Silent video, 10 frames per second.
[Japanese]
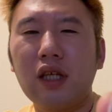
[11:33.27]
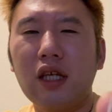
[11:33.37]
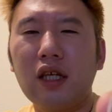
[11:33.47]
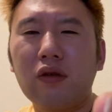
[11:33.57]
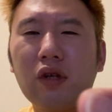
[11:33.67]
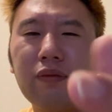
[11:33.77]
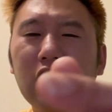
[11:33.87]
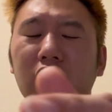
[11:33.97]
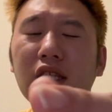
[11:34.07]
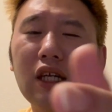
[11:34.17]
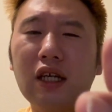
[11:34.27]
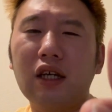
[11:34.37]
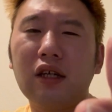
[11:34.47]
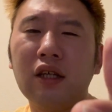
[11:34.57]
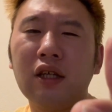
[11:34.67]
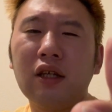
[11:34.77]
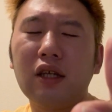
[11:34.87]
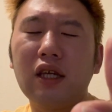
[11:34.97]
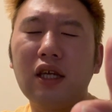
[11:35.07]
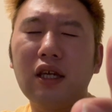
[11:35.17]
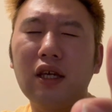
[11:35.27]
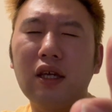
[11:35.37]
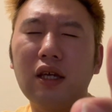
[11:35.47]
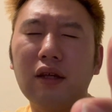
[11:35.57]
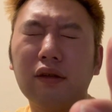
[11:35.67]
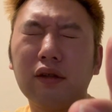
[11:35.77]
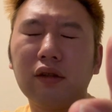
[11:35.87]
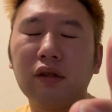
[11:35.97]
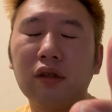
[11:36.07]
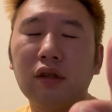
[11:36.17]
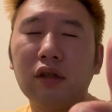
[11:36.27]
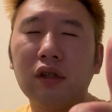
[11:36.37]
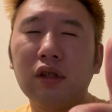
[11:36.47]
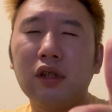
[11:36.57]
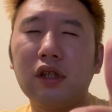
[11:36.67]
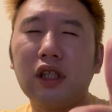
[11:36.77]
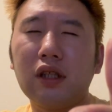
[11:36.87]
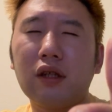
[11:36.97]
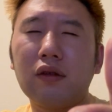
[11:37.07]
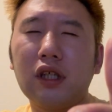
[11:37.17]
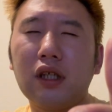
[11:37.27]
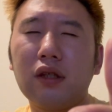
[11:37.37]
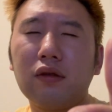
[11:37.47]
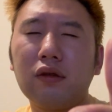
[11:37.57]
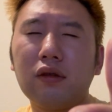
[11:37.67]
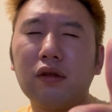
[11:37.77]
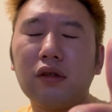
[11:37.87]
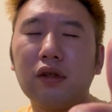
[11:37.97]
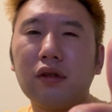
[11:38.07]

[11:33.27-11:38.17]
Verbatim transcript: えー、これみんな、えー、なんだろうなあの